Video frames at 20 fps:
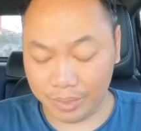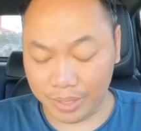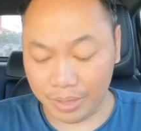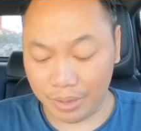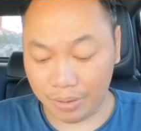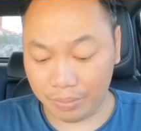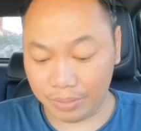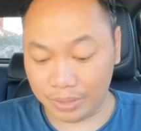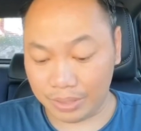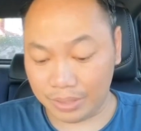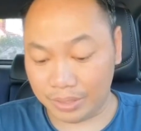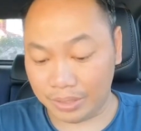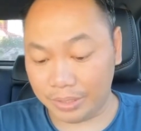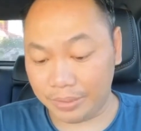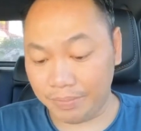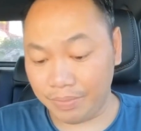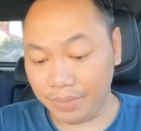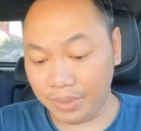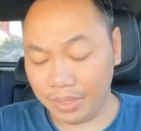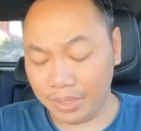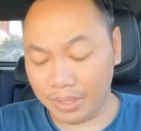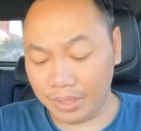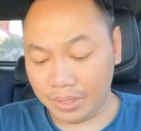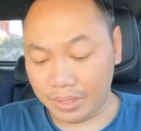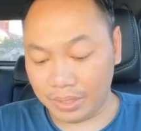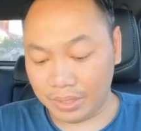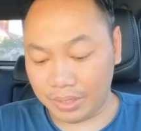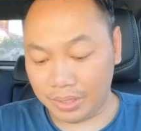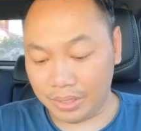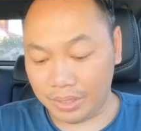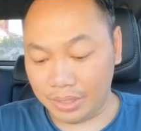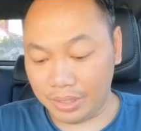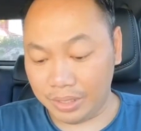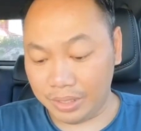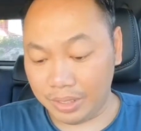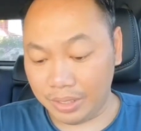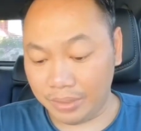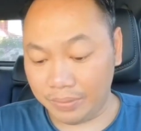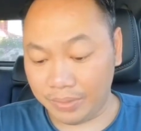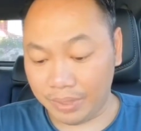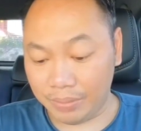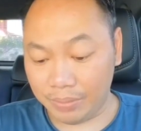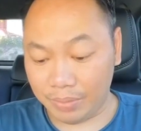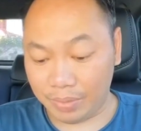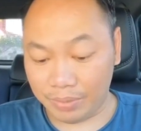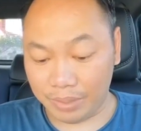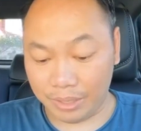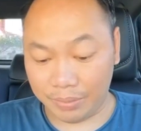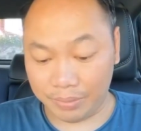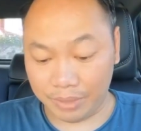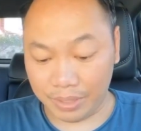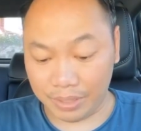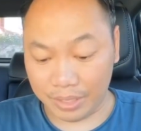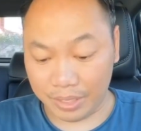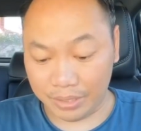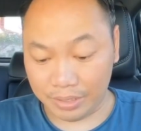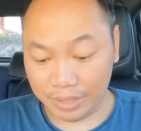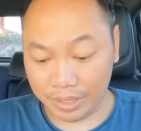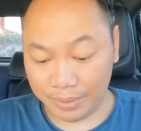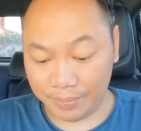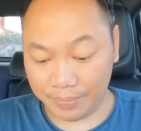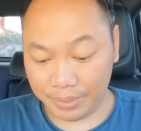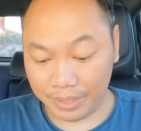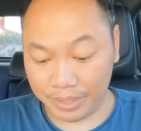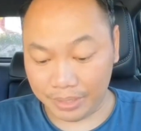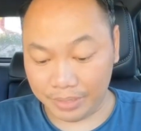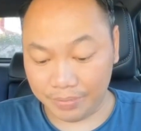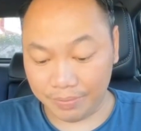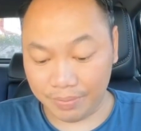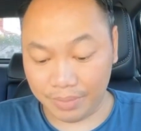bị đồn lừa từa lơ nhưng vẫn một lòng nâng đỡ cho khắp nơi